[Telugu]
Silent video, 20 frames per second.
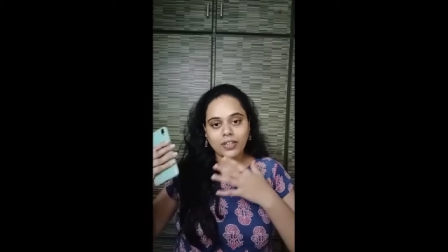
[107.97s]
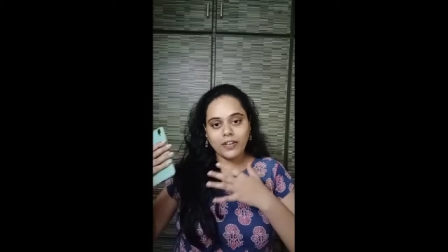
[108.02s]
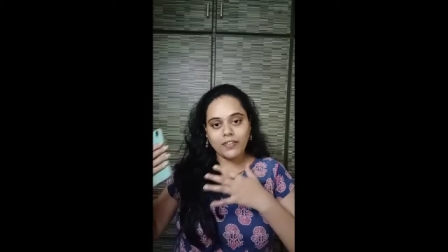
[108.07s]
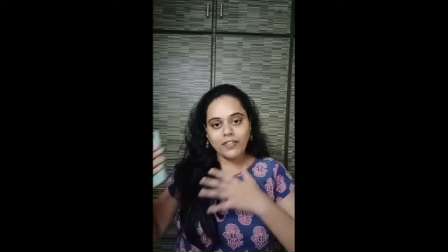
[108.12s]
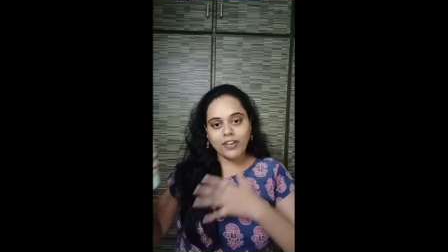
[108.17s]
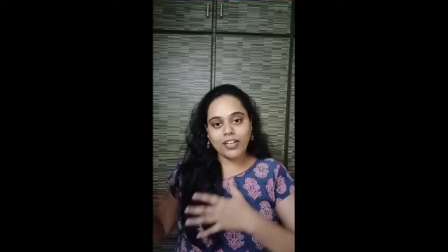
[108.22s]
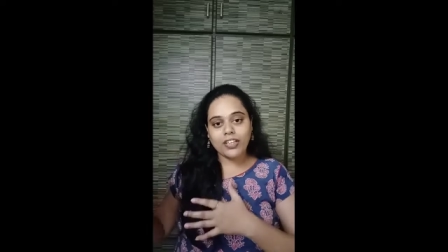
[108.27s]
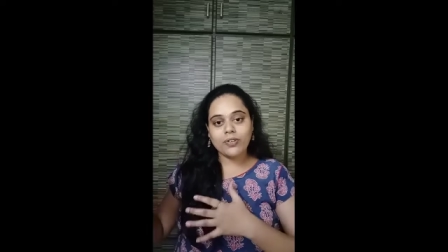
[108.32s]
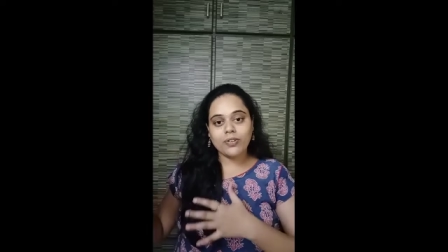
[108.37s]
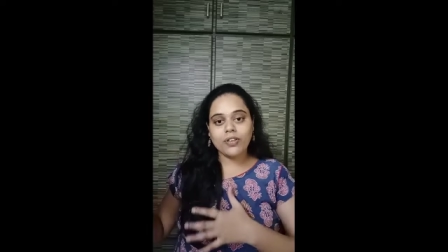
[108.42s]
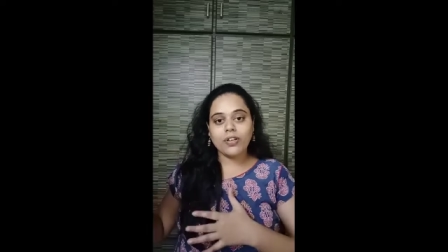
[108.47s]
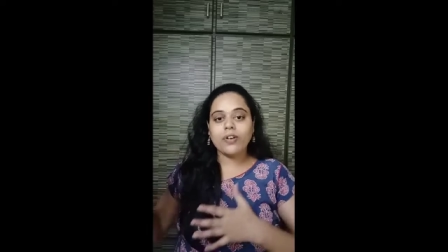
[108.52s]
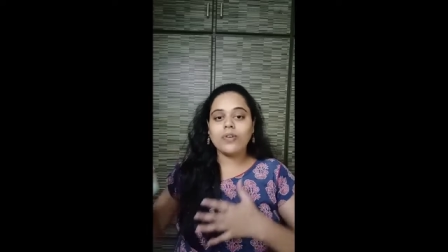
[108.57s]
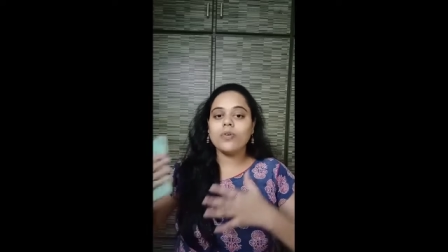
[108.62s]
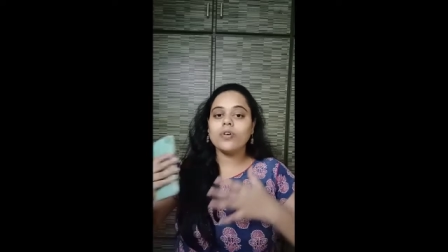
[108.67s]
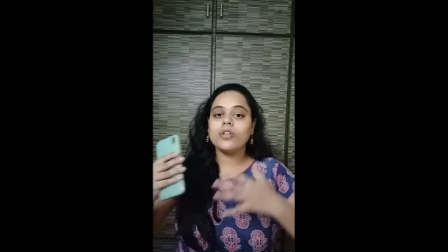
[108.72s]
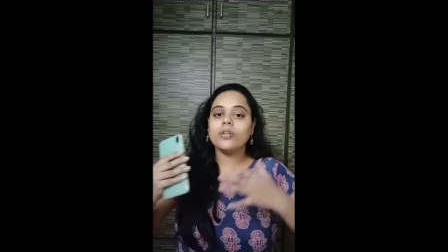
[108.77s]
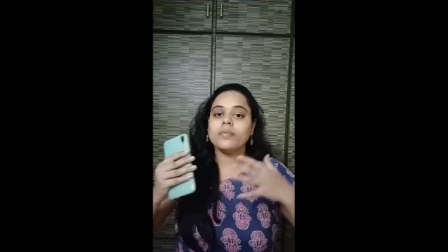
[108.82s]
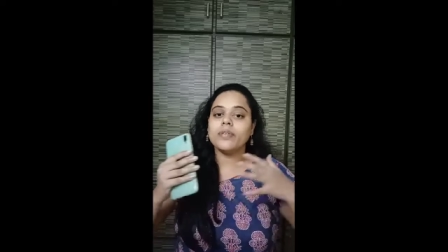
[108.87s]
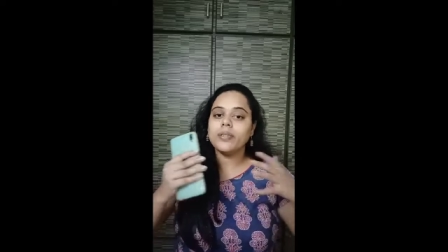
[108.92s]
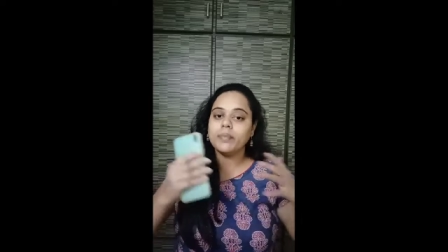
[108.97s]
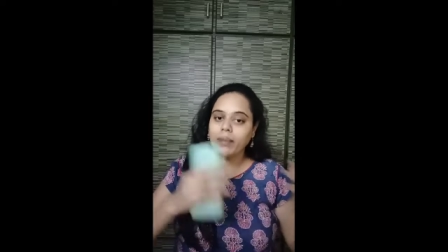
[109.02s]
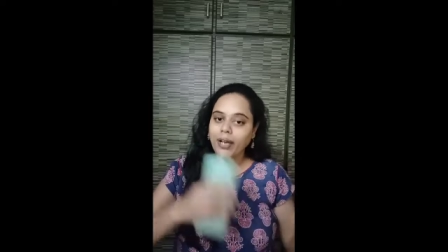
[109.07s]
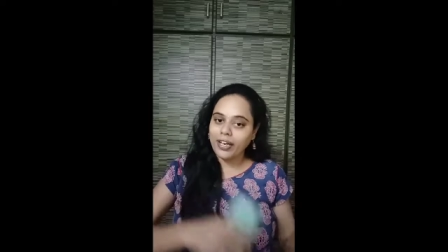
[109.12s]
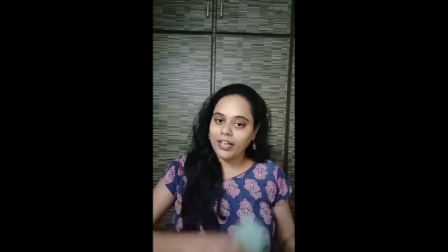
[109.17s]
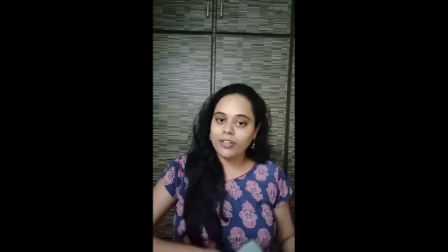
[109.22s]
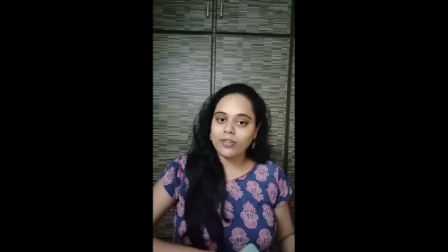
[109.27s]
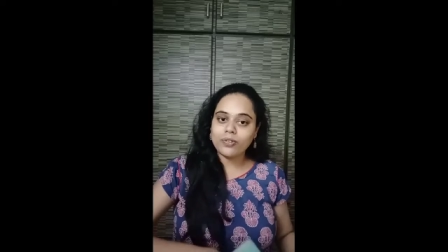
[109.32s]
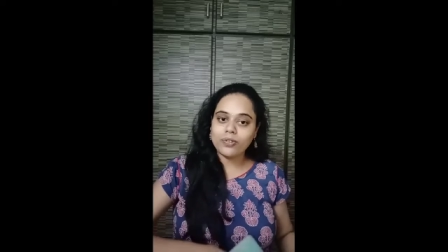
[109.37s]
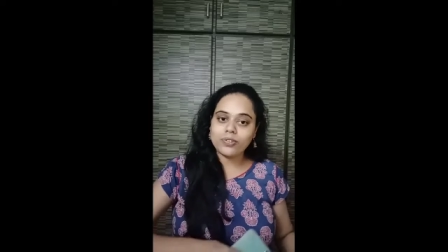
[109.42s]
ఎవరైతే ఉన్నారో కొంతమంది
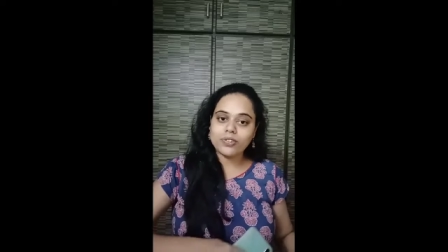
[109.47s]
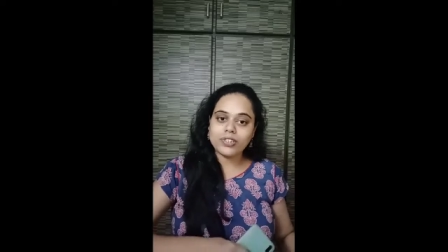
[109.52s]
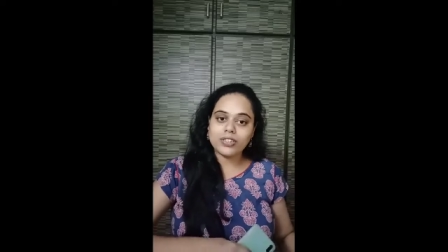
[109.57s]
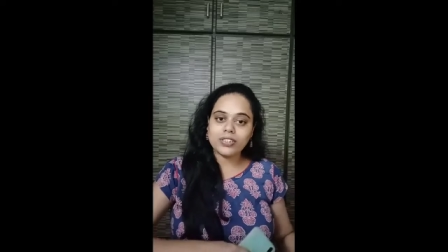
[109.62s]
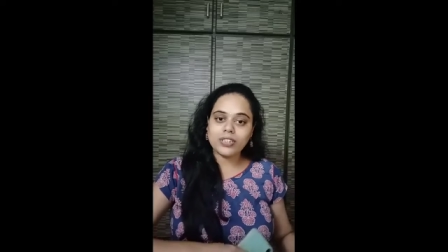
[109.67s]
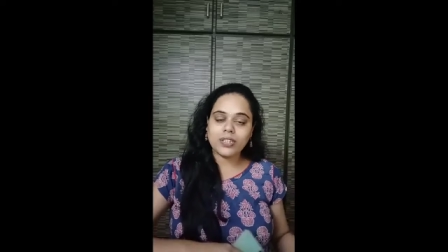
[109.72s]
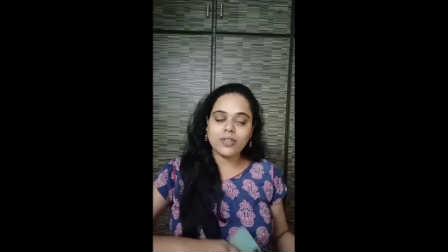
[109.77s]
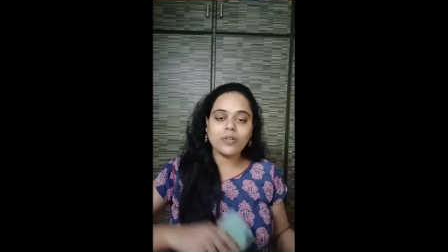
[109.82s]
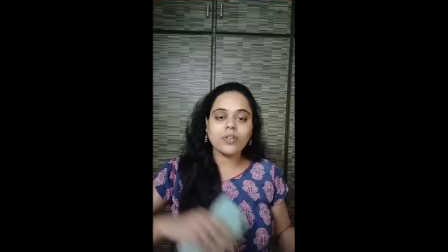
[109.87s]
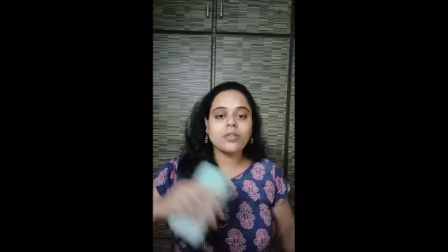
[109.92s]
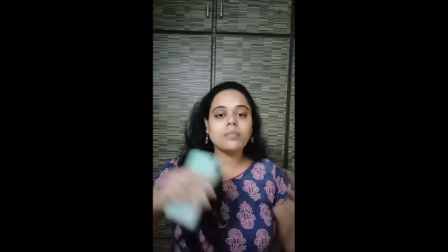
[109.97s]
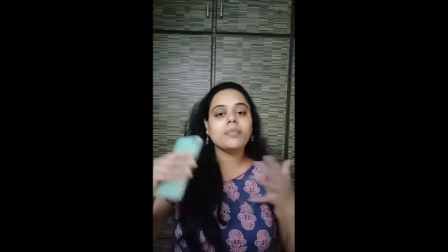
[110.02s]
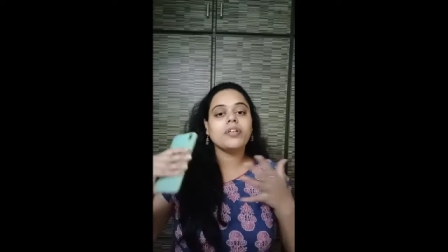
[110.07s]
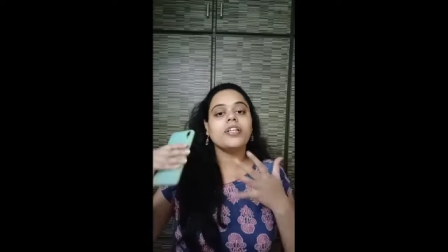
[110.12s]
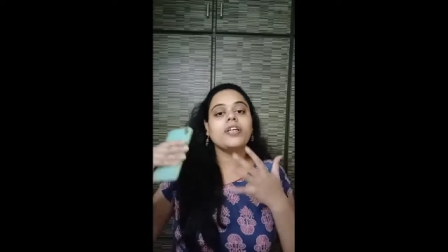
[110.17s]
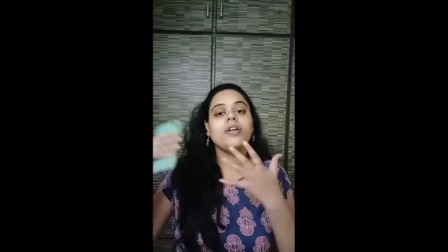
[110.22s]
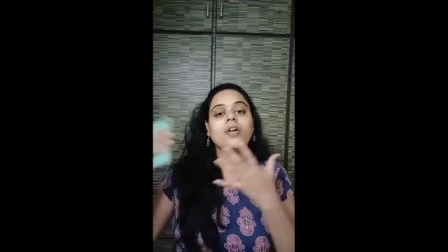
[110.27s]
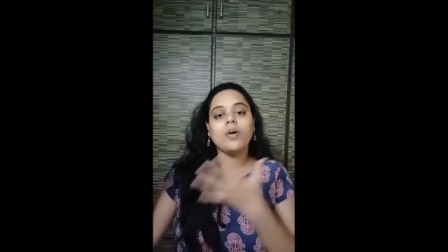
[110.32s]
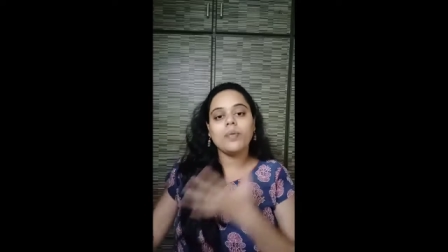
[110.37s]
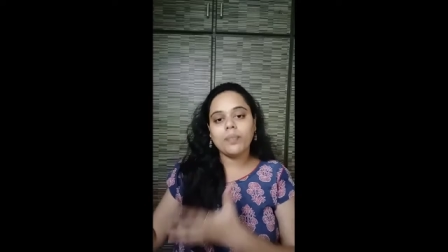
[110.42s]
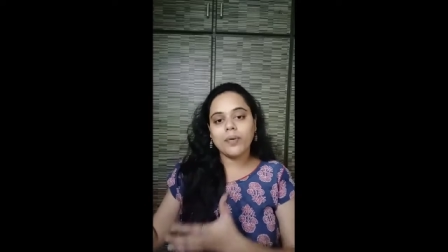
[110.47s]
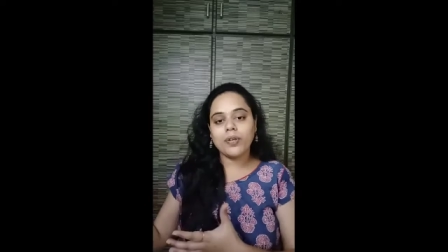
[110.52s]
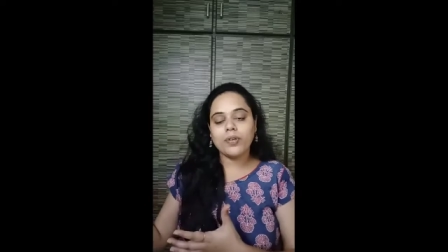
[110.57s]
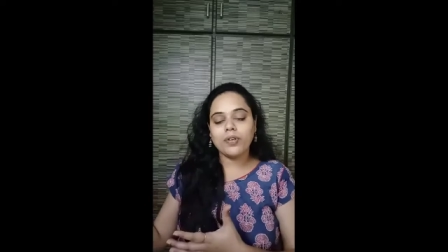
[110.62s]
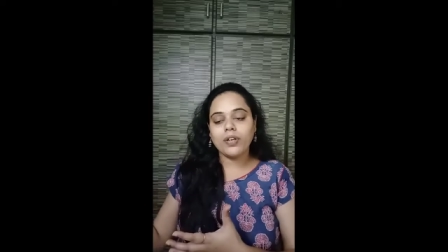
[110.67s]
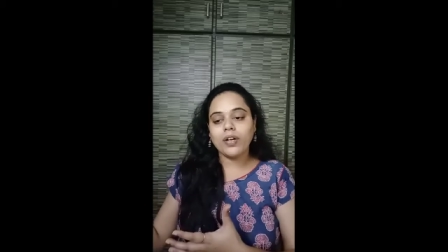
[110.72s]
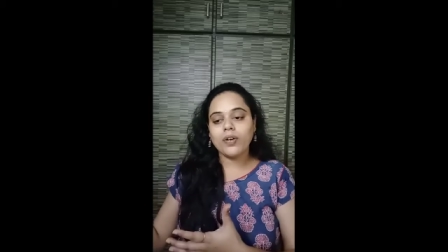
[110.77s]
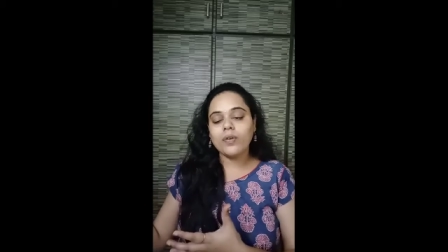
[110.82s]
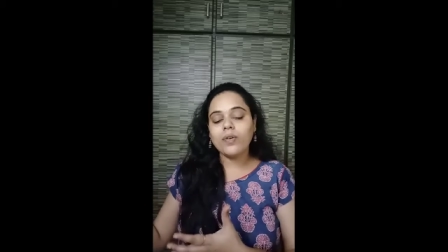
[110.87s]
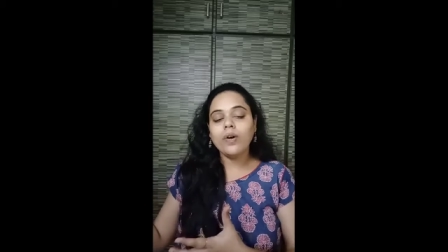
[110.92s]
బయటకు వచ్చేసారు కొంతమంది లోపల
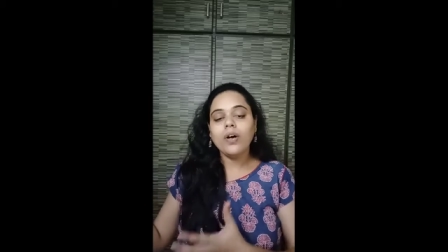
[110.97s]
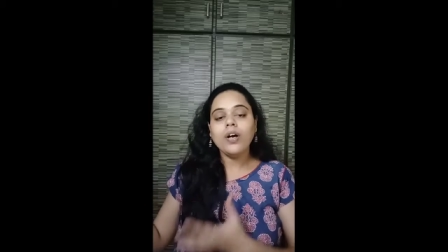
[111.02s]
ఉన్నారు